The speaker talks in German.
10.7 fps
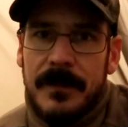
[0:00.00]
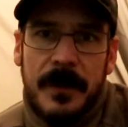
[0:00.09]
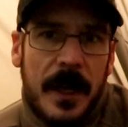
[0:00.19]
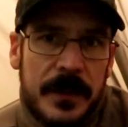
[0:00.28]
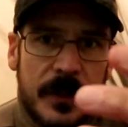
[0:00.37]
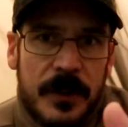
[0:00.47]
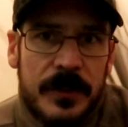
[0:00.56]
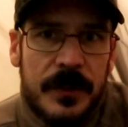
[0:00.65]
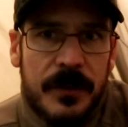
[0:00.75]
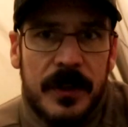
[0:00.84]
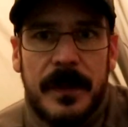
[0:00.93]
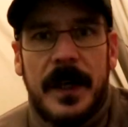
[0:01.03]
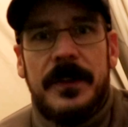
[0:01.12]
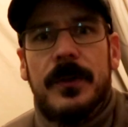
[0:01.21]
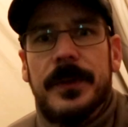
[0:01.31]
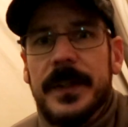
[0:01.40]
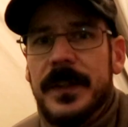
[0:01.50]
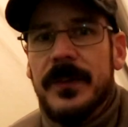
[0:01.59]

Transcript: Vielleicht interessiert es euch, vielleicht auch nicht.